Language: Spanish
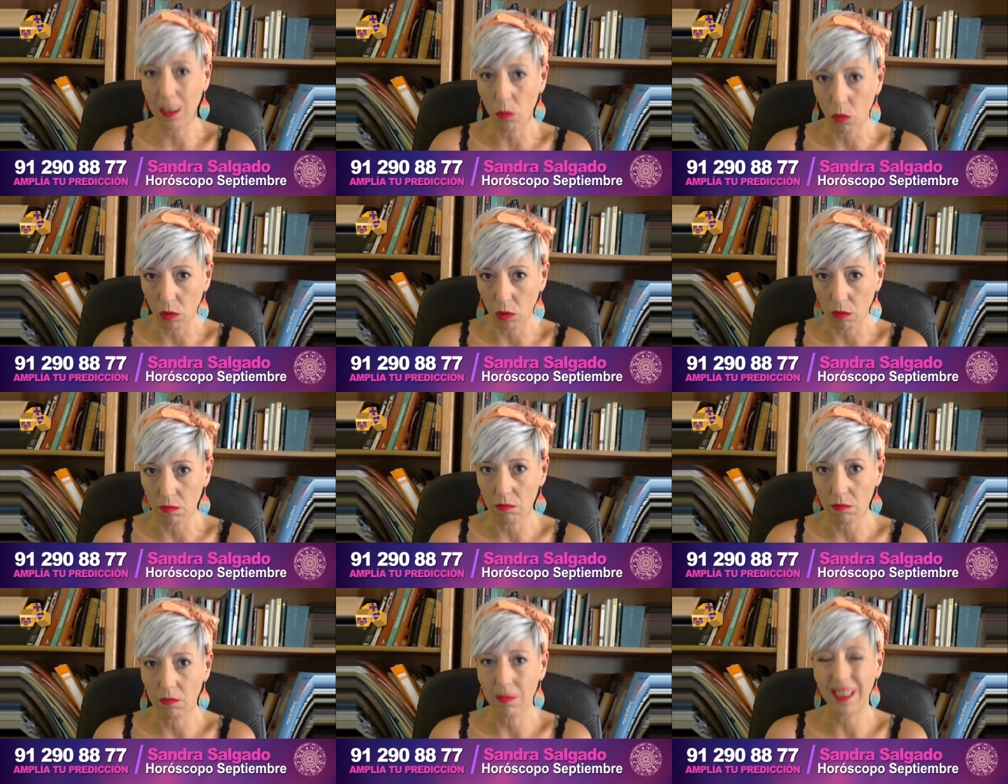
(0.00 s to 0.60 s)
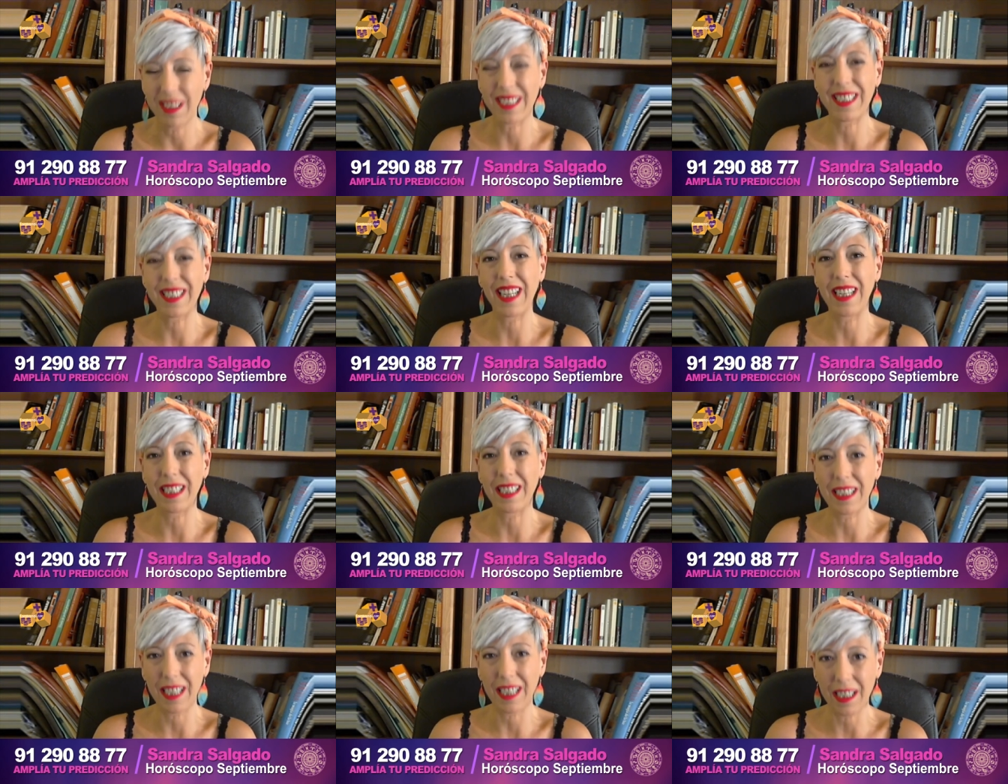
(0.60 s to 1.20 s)
uno, desde
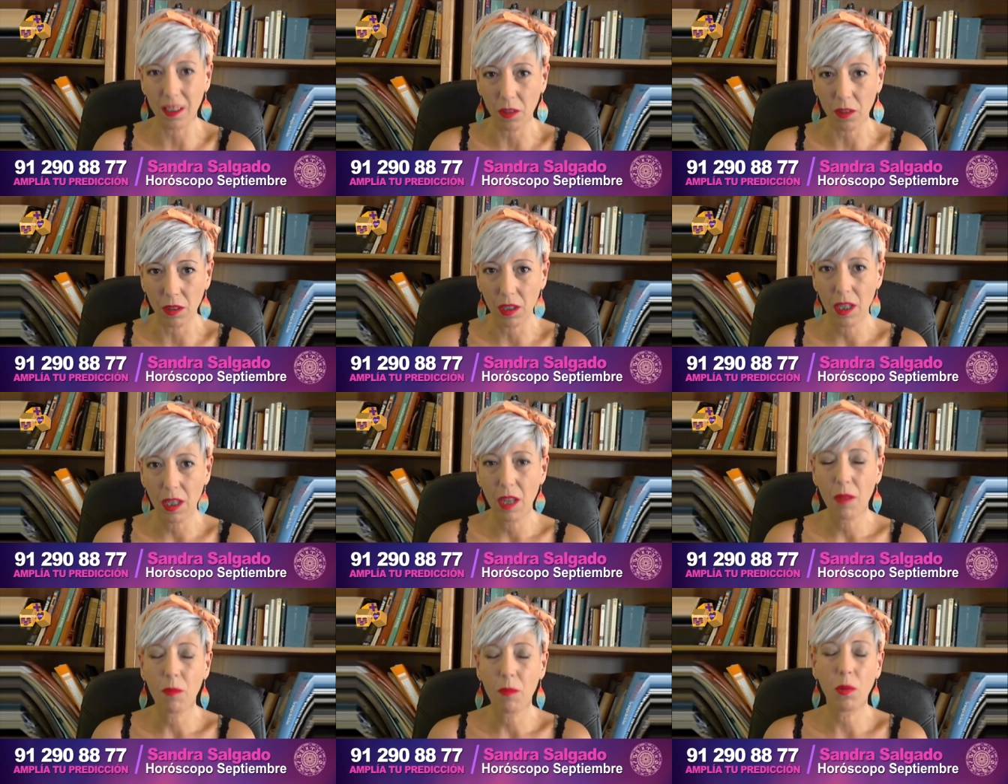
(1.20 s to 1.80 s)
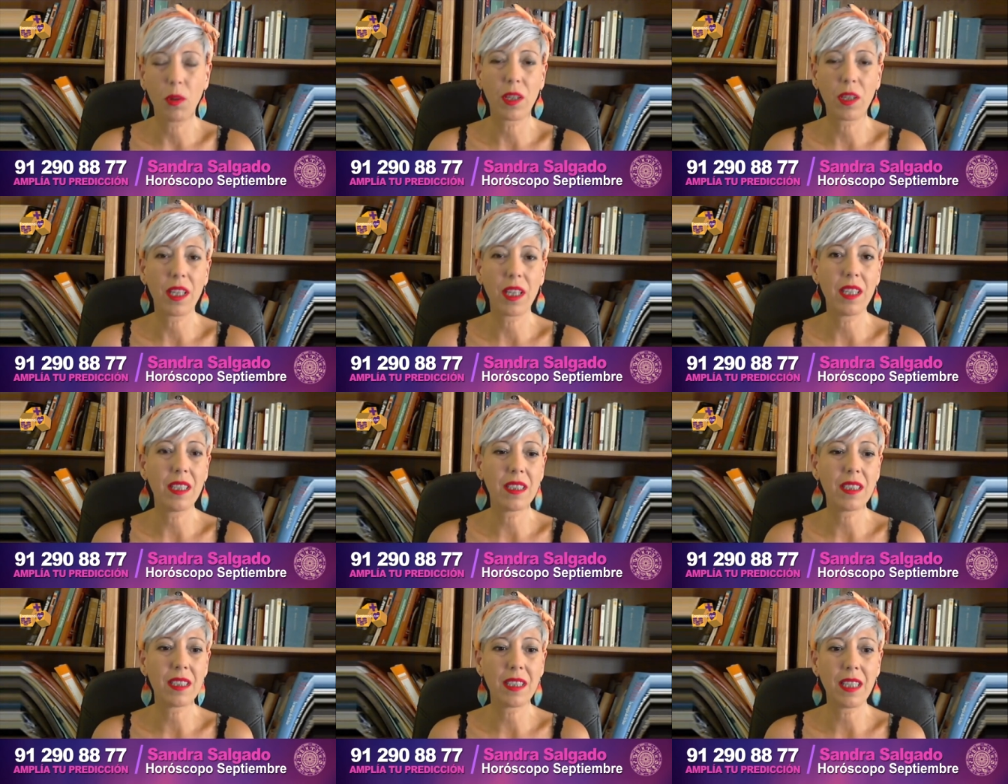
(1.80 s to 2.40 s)
el interior,
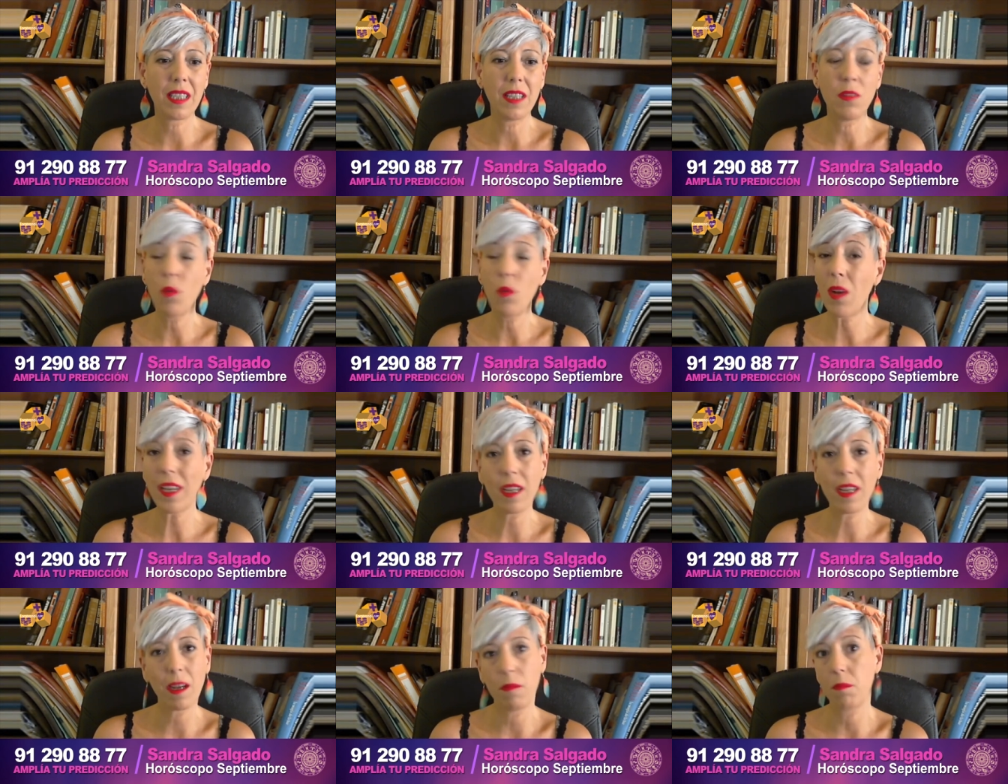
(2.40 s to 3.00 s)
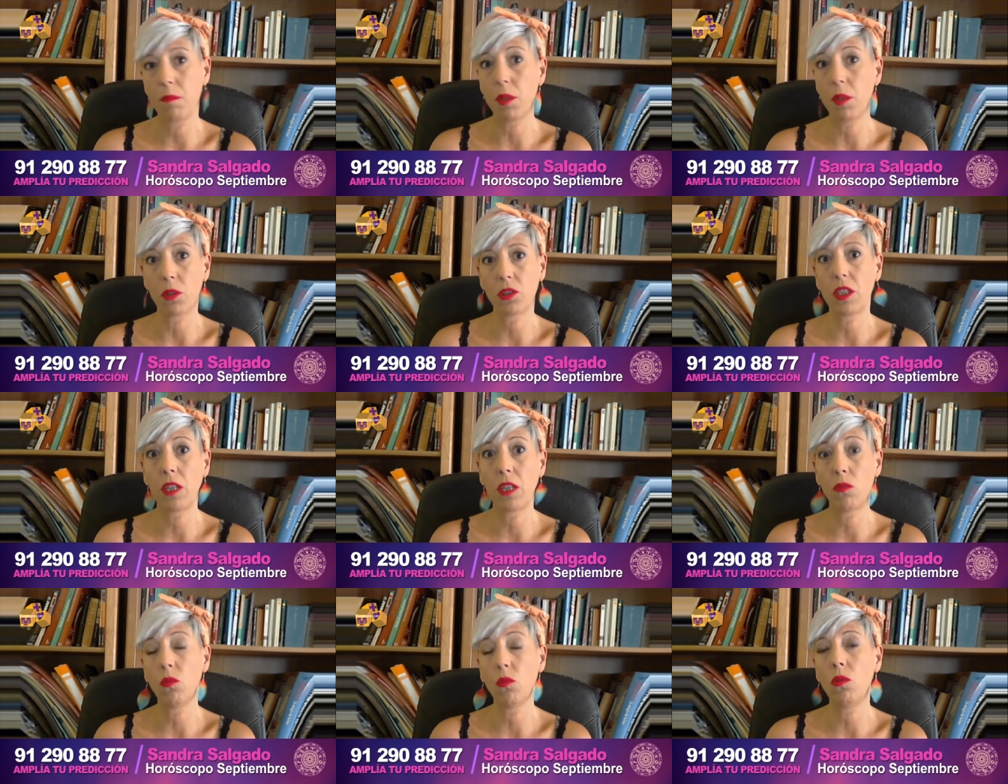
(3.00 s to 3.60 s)
porque si no hay
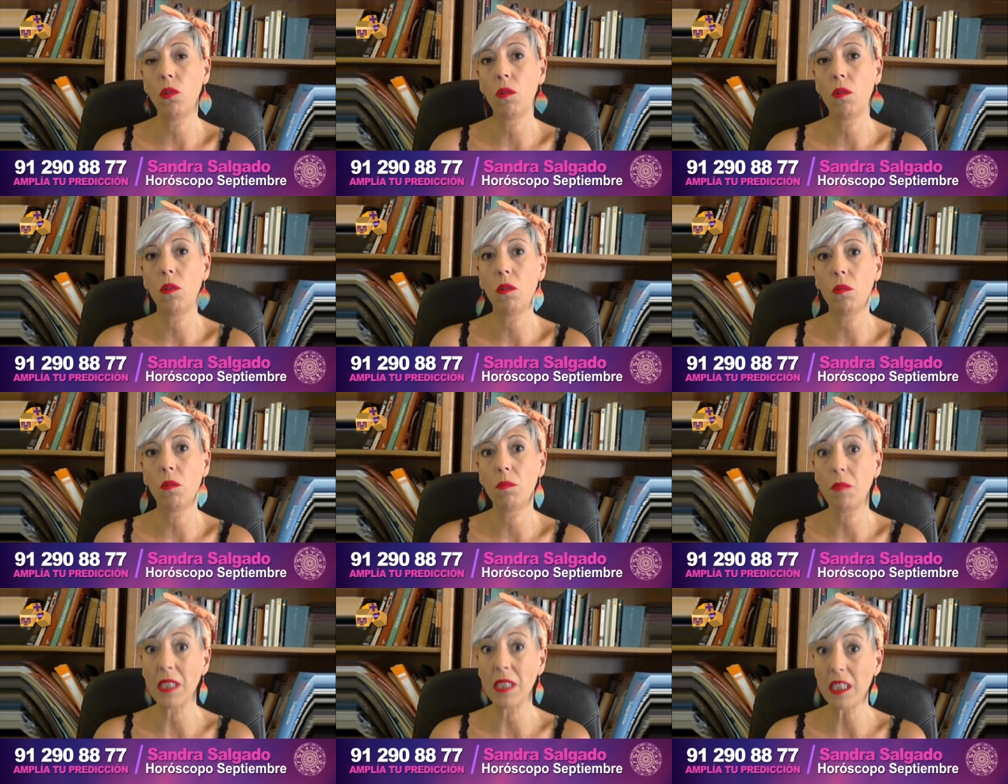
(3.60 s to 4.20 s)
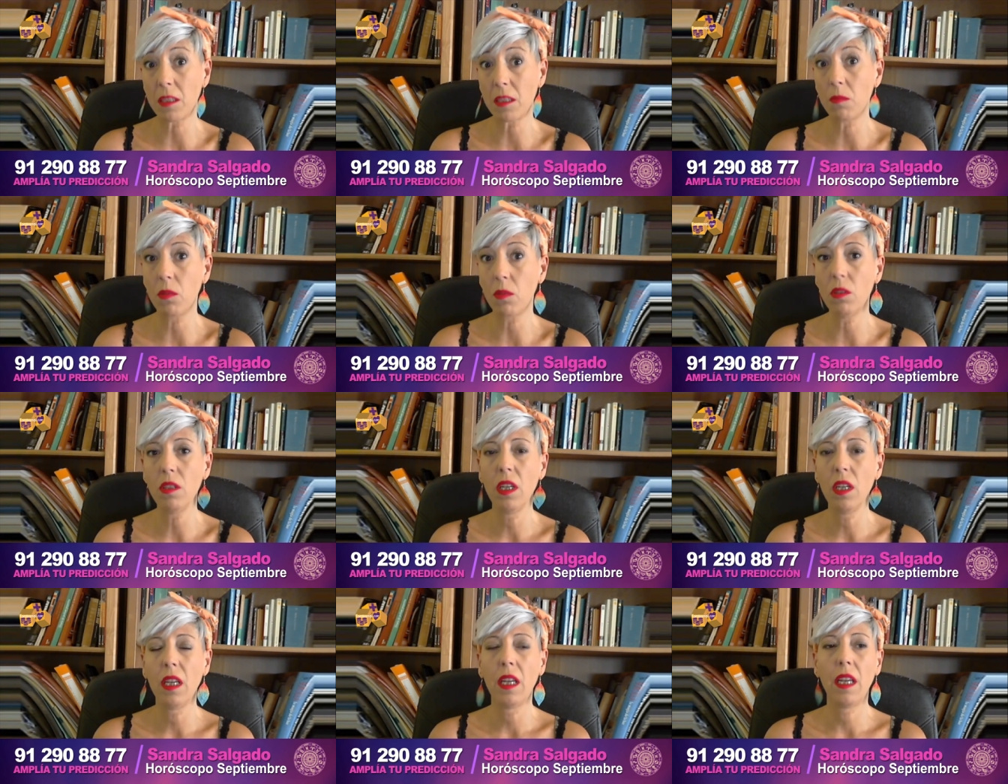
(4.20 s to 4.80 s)
cambios en uno mismo,